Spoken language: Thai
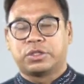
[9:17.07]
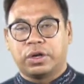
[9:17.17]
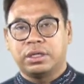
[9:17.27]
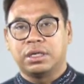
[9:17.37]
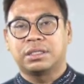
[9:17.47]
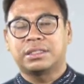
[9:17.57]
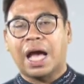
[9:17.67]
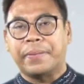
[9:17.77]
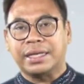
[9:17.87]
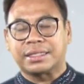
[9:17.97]
จนถึง
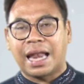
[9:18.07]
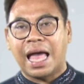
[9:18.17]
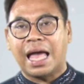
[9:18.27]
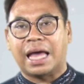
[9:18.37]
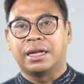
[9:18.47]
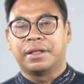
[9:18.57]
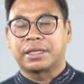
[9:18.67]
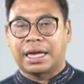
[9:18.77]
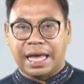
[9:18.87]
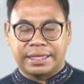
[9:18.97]
เจ้าประเทศราช
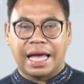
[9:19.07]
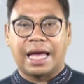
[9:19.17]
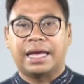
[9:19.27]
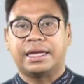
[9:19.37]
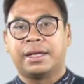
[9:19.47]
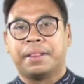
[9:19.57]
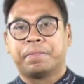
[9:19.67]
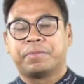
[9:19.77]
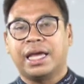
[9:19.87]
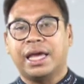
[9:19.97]
ขนาดใหญ่
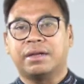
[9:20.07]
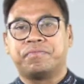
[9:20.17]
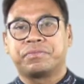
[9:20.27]
เช่น